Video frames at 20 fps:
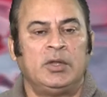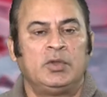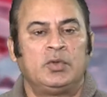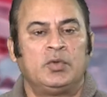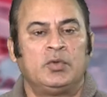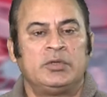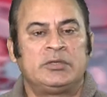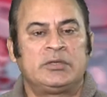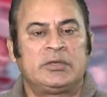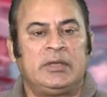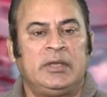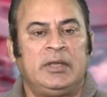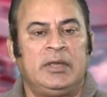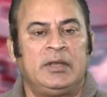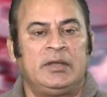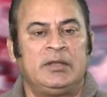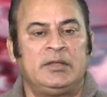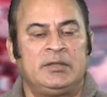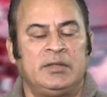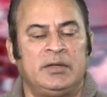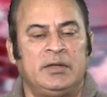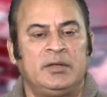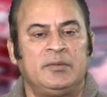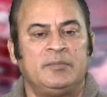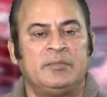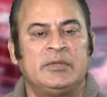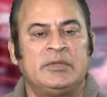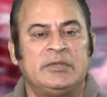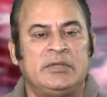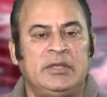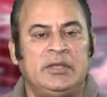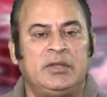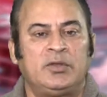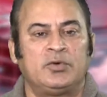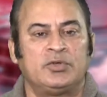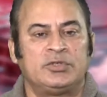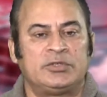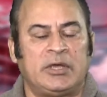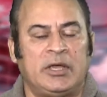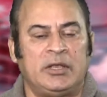तो इसके रिज़ल्ट मज़ीद
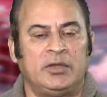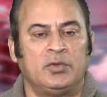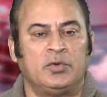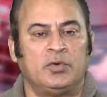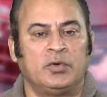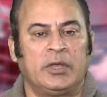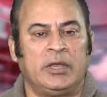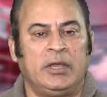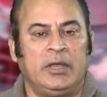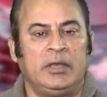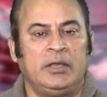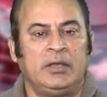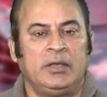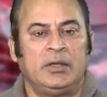खुश आइंद होंगे